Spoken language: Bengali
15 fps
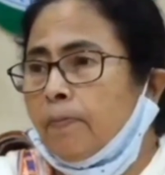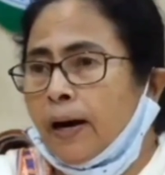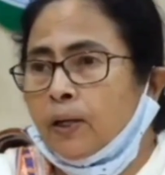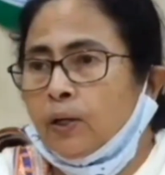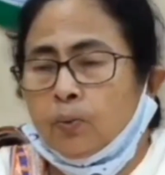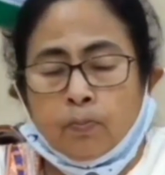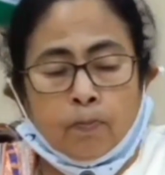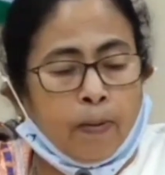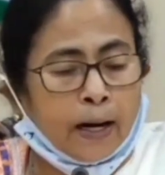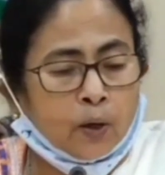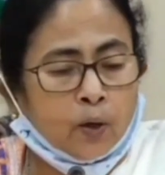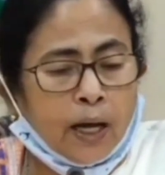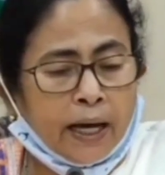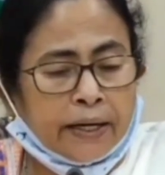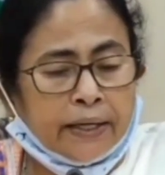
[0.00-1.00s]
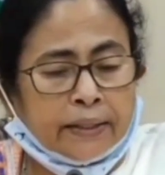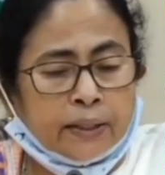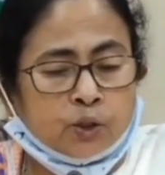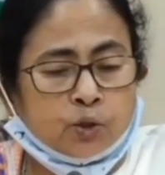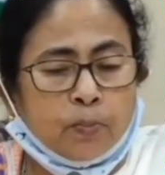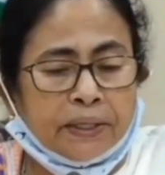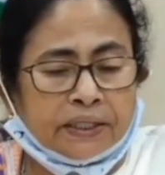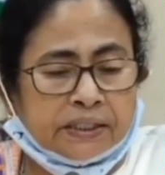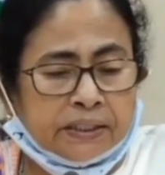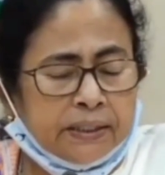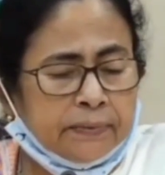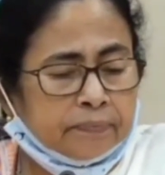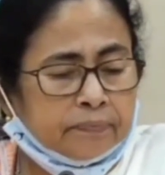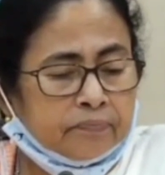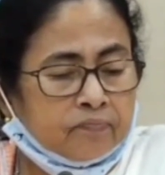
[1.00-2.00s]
বারো বারো লাখের কিছু বেশি